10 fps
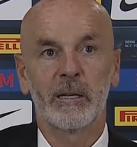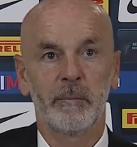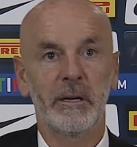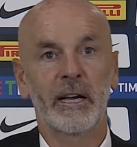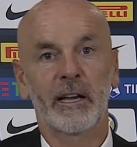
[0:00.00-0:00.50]

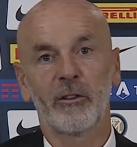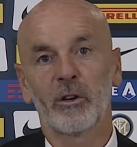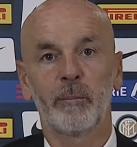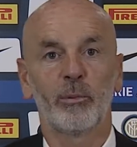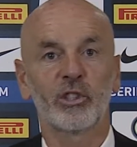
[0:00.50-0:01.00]
Beh, credo
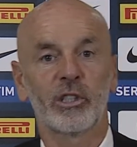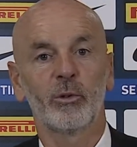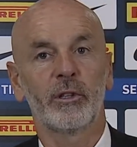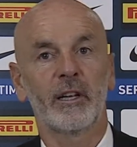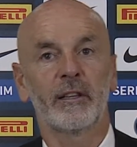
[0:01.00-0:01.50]
che possa
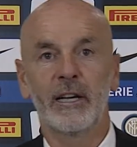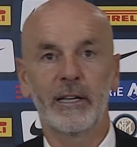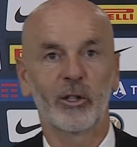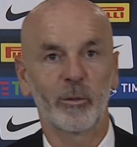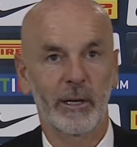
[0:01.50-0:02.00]
aiutare
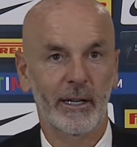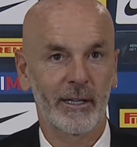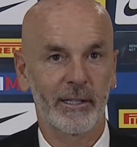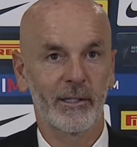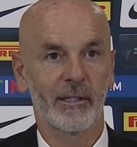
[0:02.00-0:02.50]
tanto perché
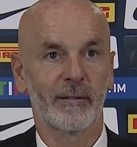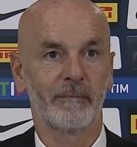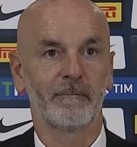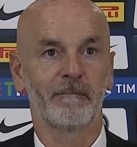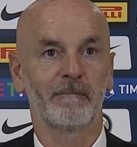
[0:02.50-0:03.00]
si,
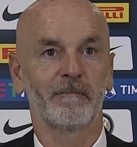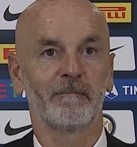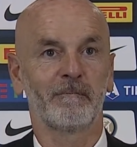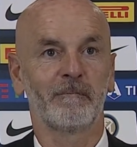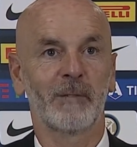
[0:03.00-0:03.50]

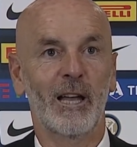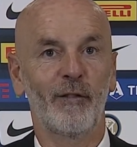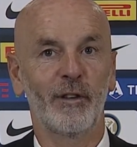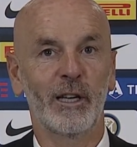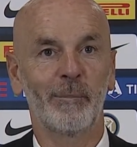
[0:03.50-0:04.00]
mm, a
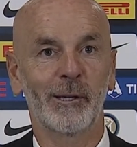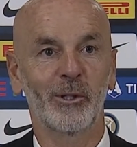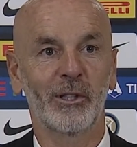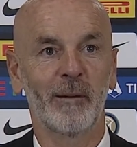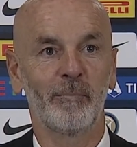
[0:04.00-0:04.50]
fine
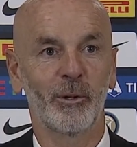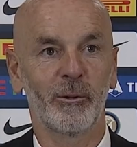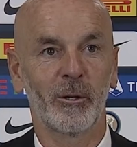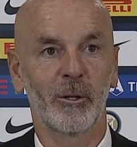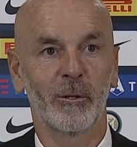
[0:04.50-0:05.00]
primo
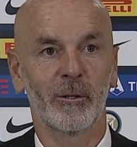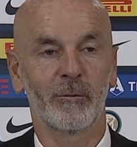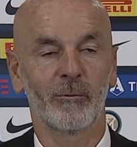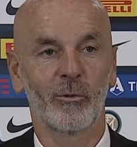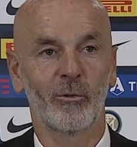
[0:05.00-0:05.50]

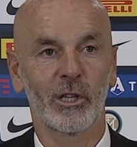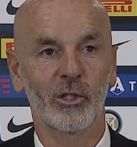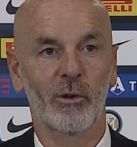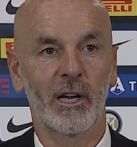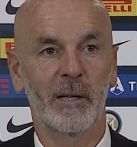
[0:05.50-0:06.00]
tempo una
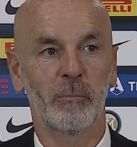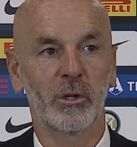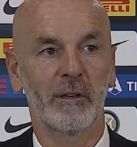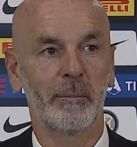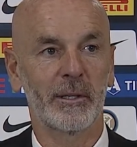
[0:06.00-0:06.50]
squadra
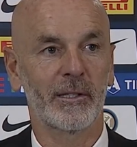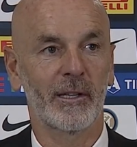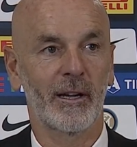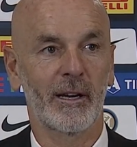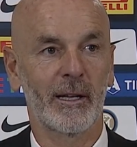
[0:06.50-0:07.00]
poteva
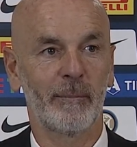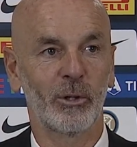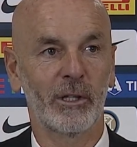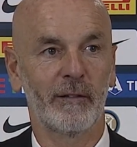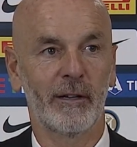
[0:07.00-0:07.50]
pensare,
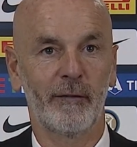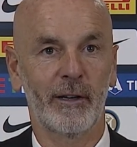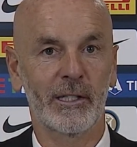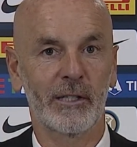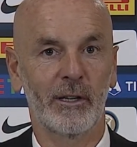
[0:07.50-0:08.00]
poteva
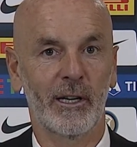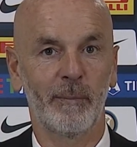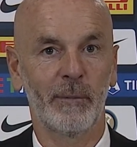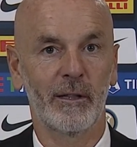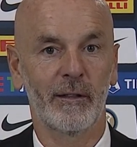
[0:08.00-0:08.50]
farsi venire
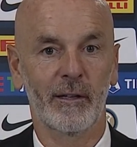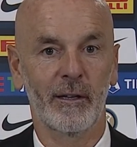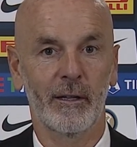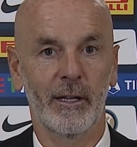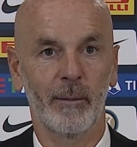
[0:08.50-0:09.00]
in mente
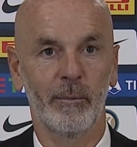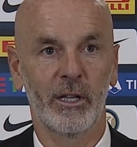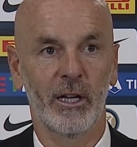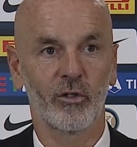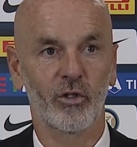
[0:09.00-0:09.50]
il derby
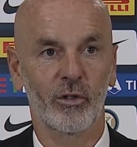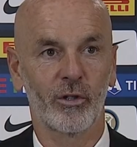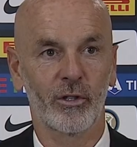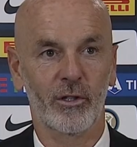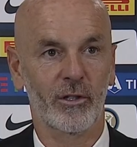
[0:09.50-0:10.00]
dell'anno
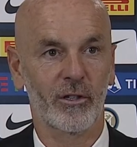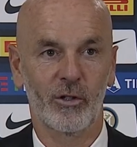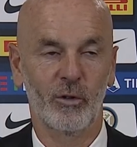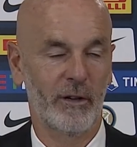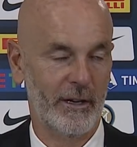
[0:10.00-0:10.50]
scorso
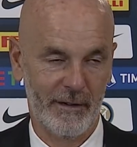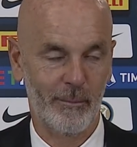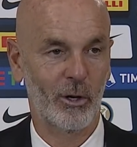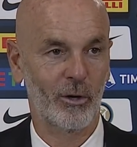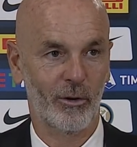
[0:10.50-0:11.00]
dove
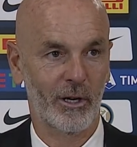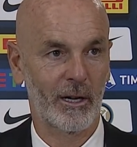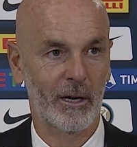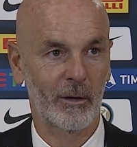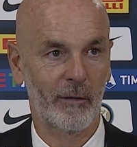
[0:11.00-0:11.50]
eravamo ancora
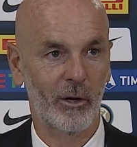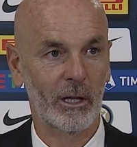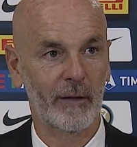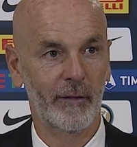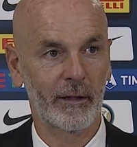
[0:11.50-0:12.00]
una
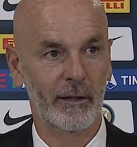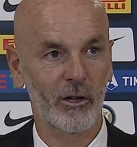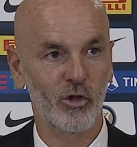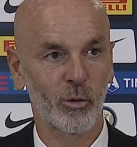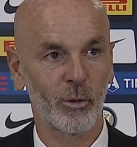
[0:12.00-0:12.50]
volta in
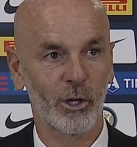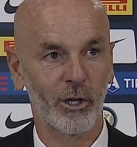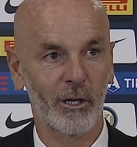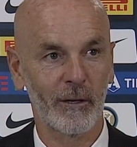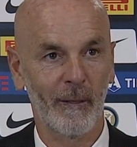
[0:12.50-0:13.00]
vantaggio di due
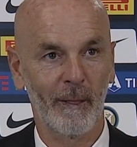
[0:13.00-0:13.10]
gol